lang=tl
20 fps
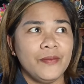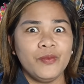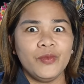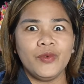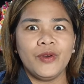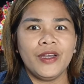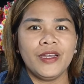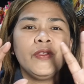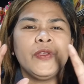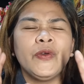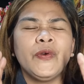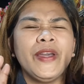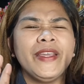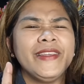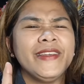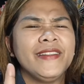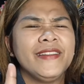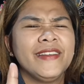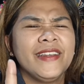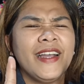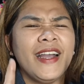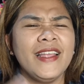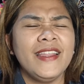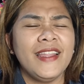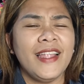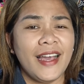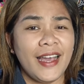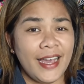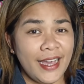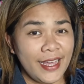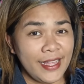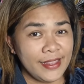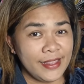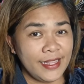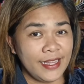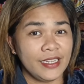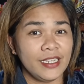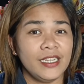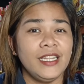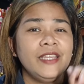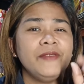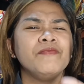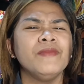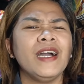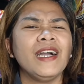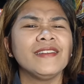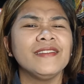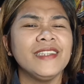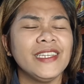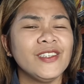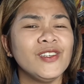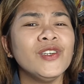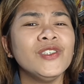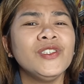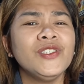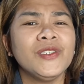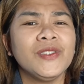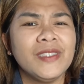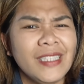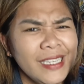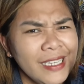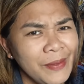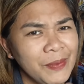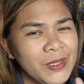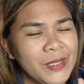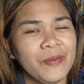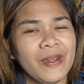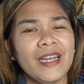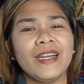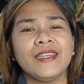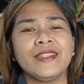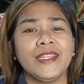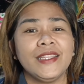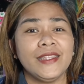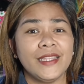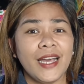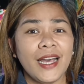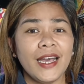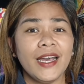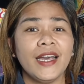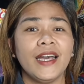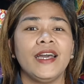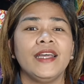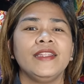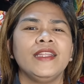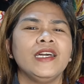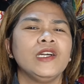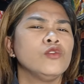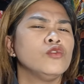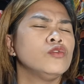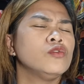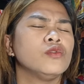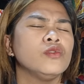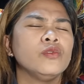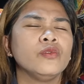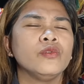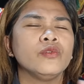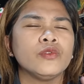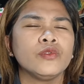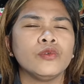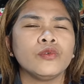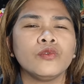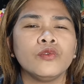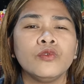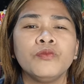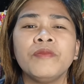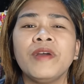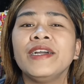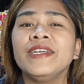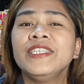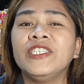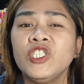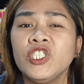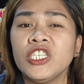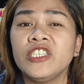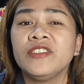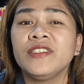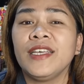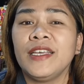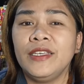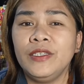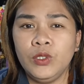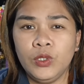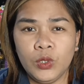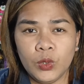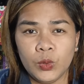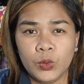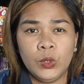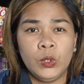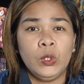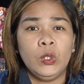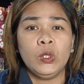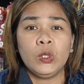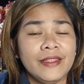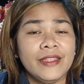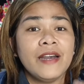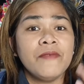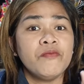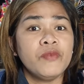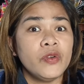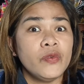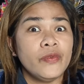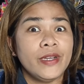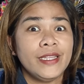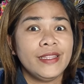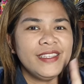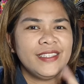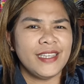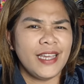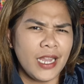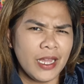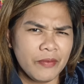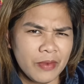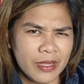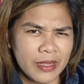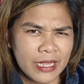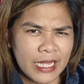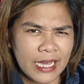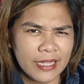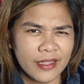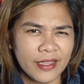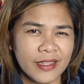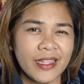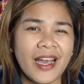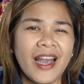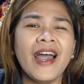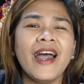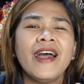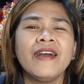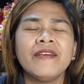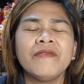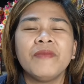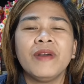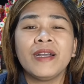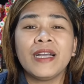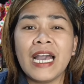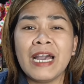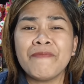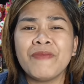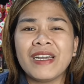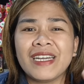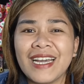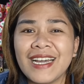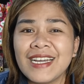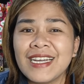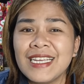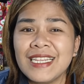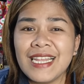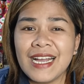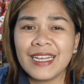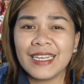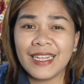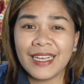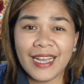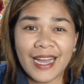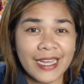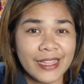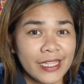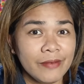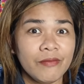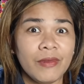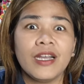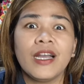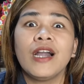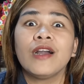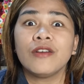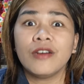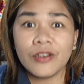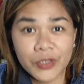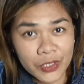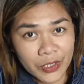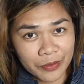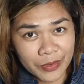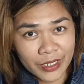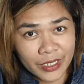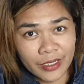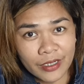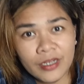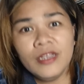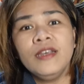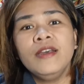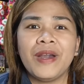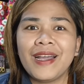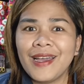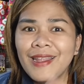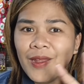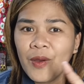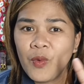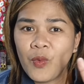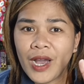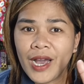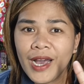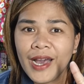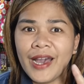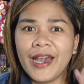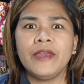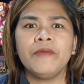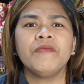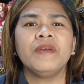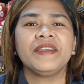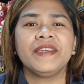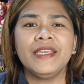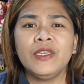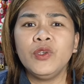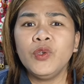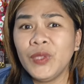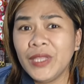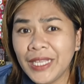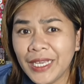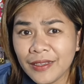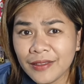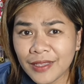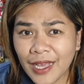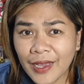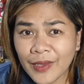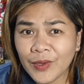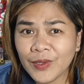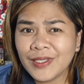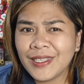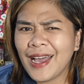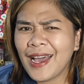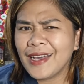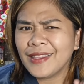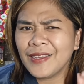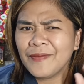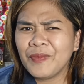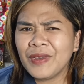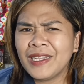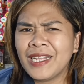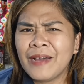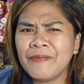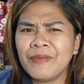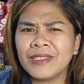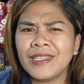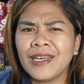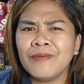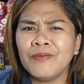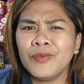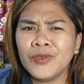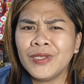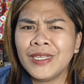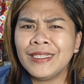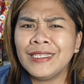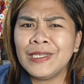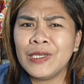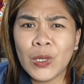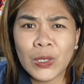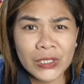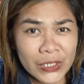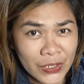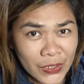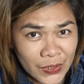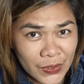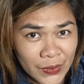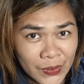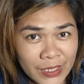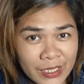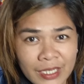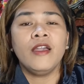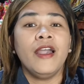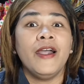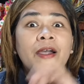hanap buhay. So, ayan nga lahat ng limang negosyo tips, mga katindahan, na gustong gusto kong ma-share sa inyo. Number one is alamin natin ang mga pangangailangan ng ating mga customer. Pangalawa ay maging unique tayo sa ating pinapatakbo na negosyo.